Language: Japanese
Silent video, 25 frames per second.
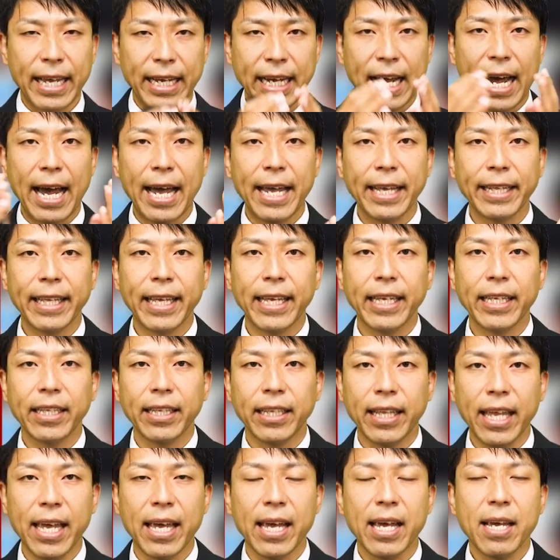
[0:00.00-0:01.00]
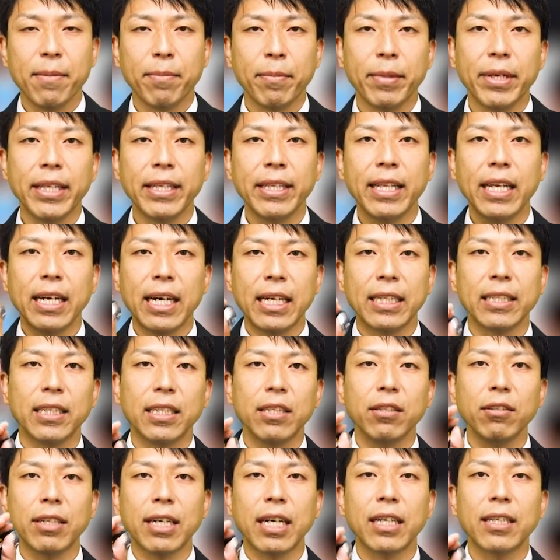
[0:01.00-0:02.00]
変えていって、みんなが
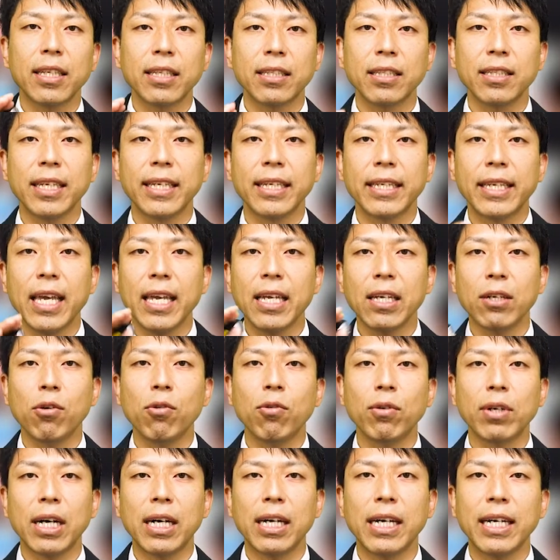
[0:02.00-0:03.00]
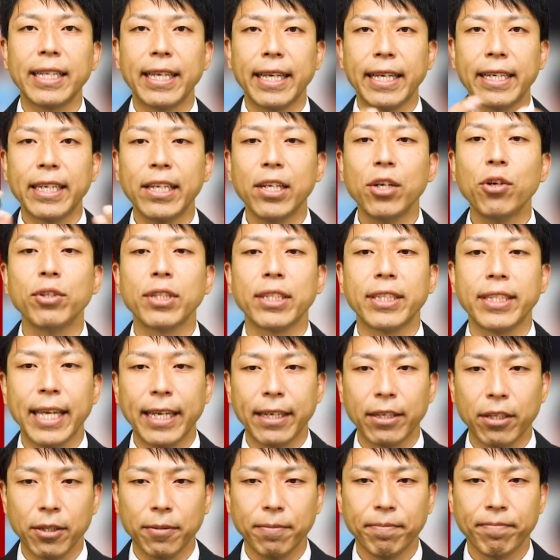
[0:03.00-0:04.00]
自由闊達な意見交換ができるようにして
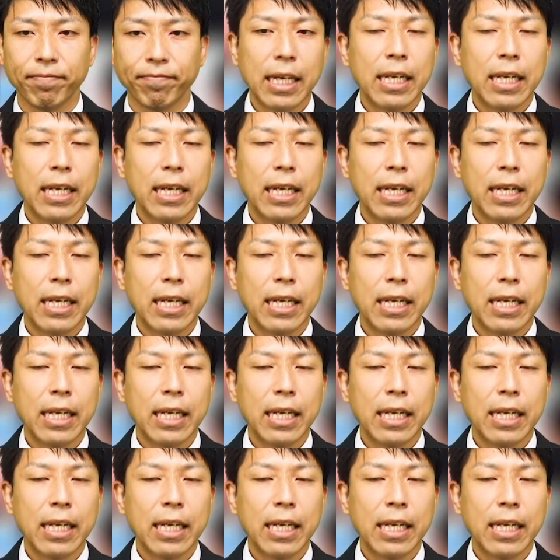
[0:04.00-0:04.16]
いく。